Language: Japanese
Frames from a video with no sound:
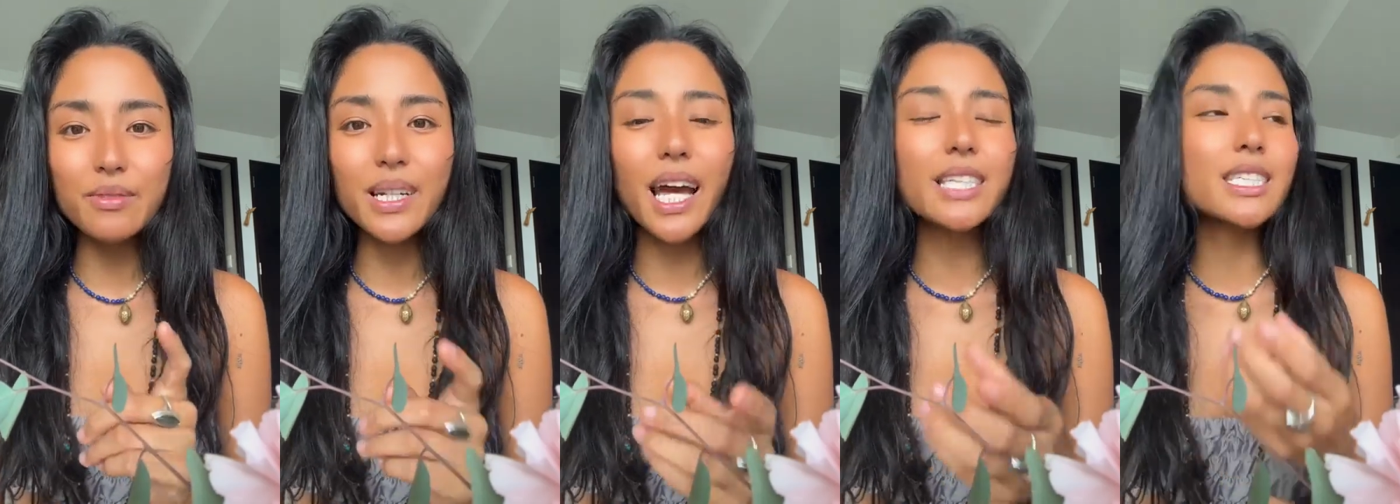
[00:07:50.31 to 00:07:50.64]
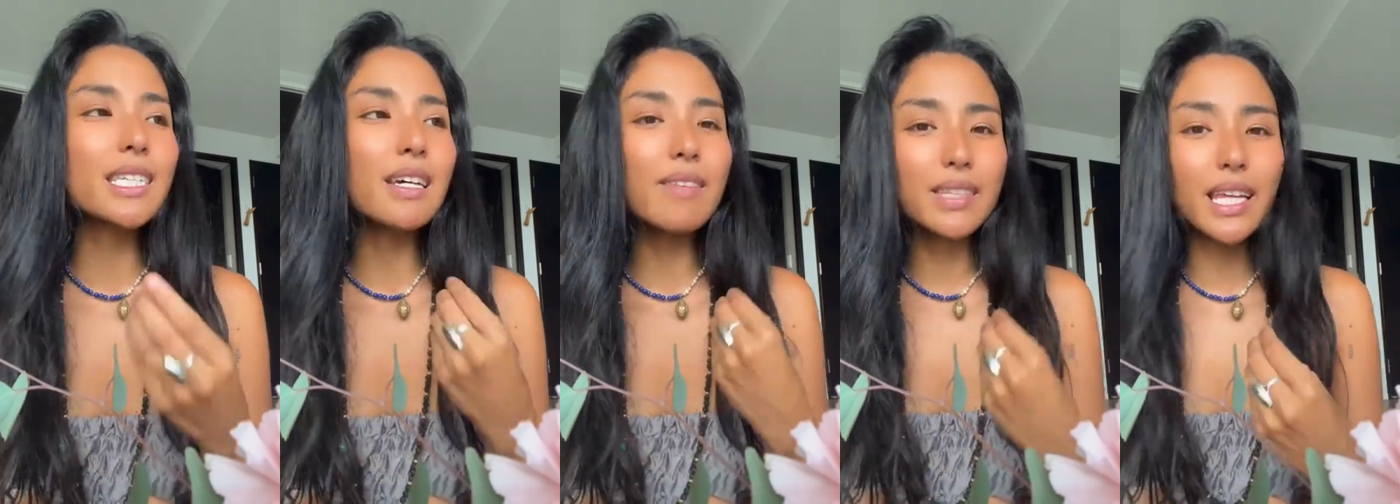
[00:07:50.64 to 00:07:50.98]

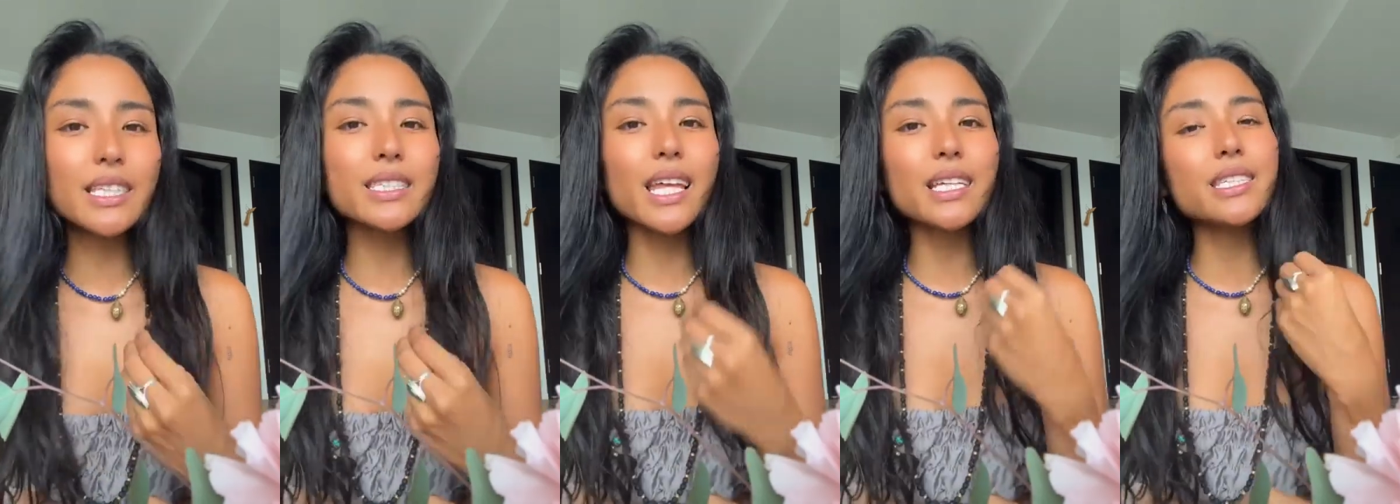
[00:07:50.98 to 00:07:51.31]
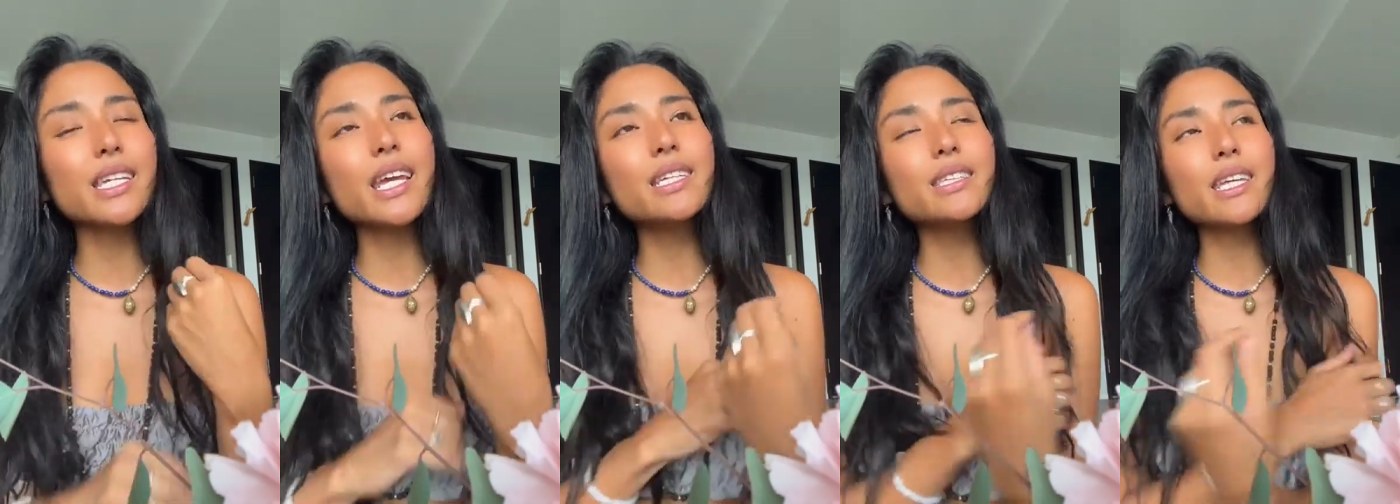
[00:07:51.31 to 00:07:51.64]
昔の私、多
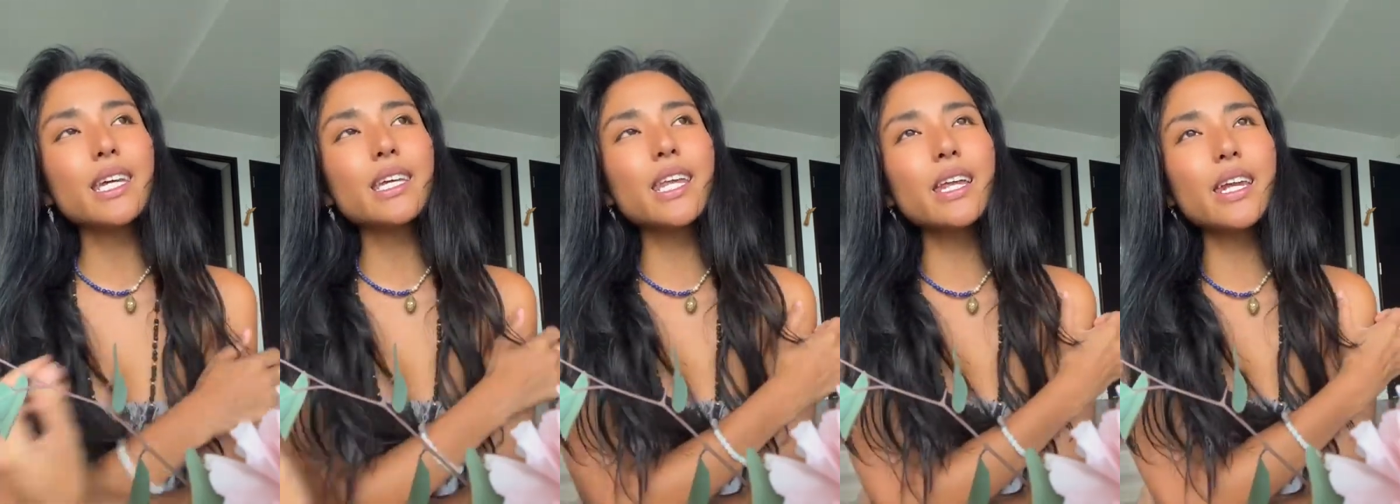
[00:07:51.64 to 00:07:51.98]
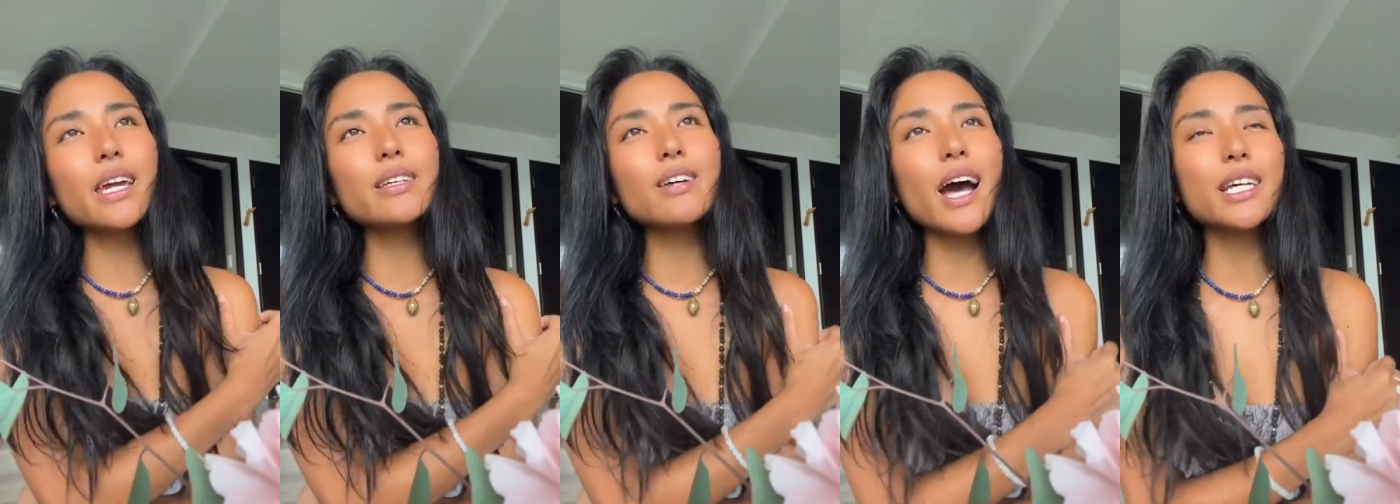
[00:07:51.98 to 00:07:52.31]
次元的な
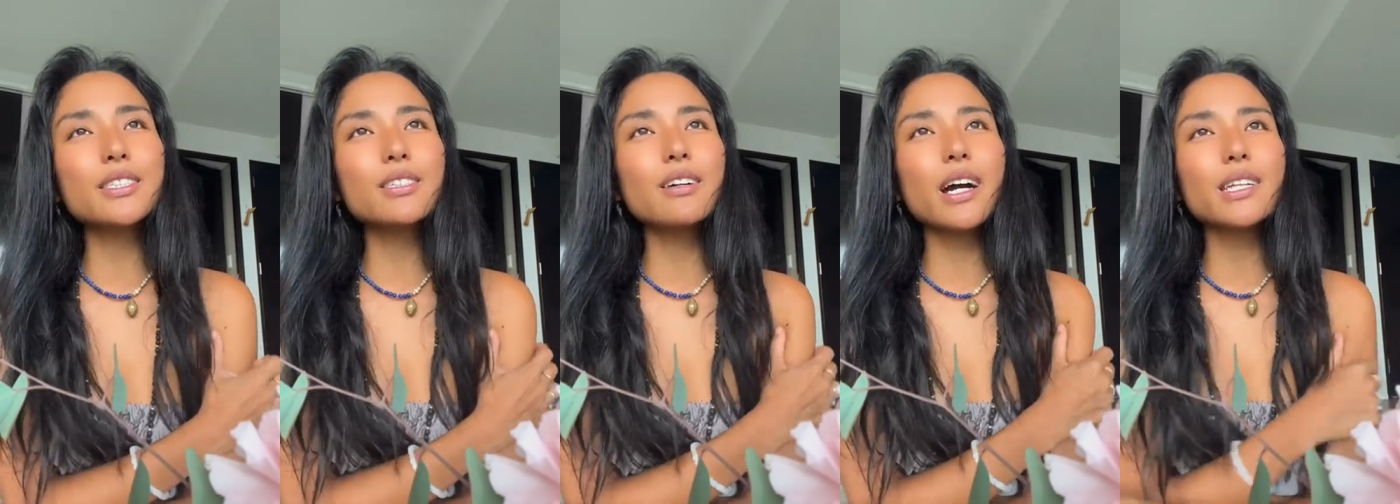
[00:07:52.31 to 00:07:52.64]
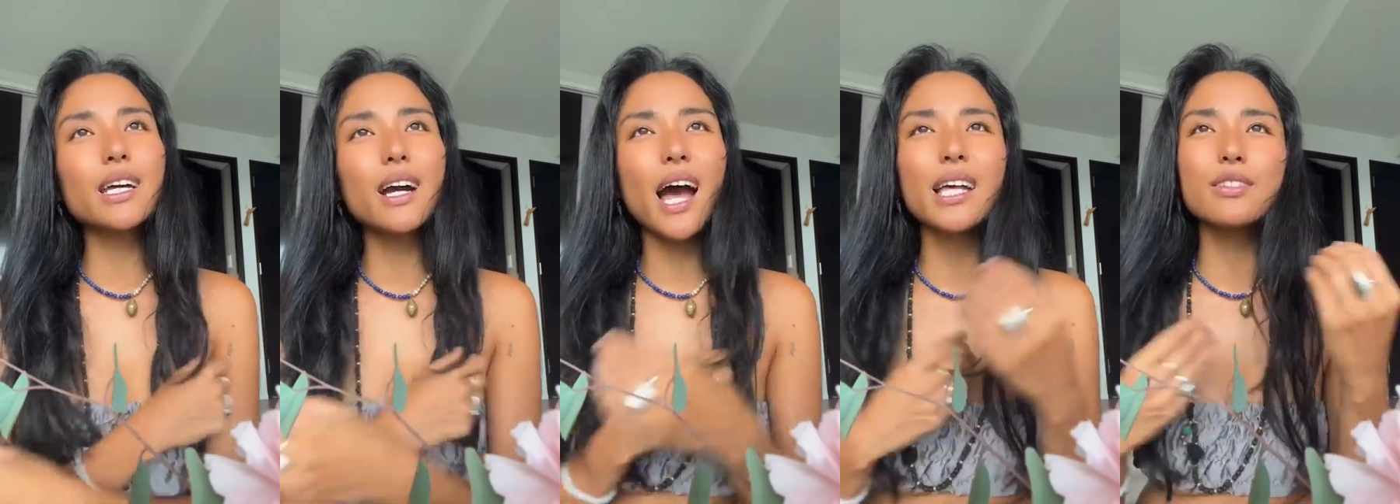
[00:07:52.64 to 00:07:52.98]
ね、発想が
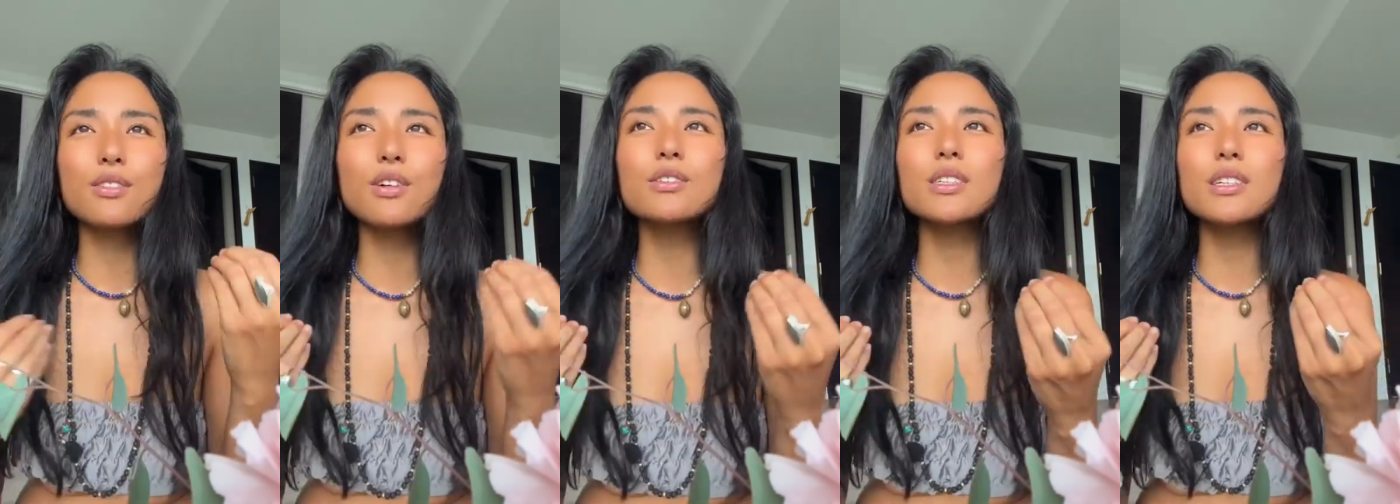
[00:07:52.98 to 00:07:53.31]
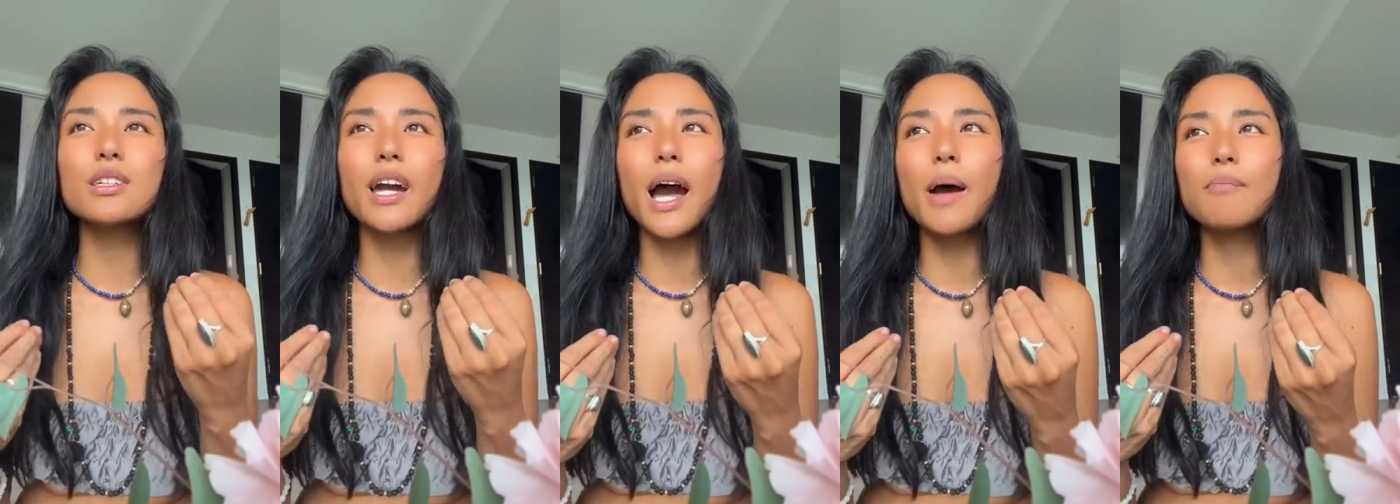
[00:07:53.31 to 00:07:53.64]
な、発想って
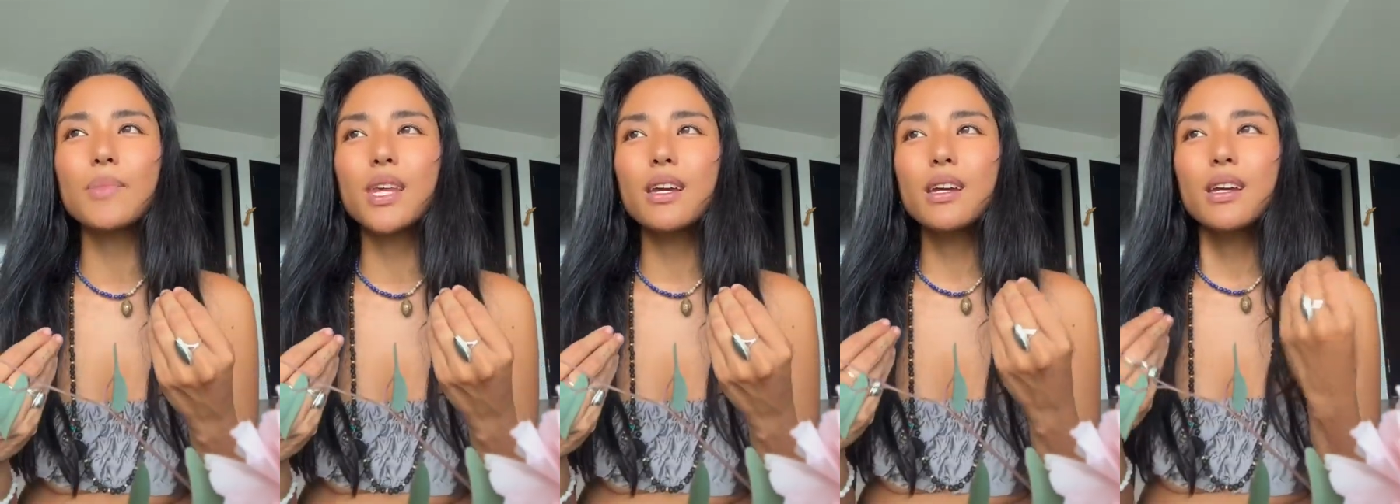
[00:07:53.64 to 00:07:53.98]
いうか、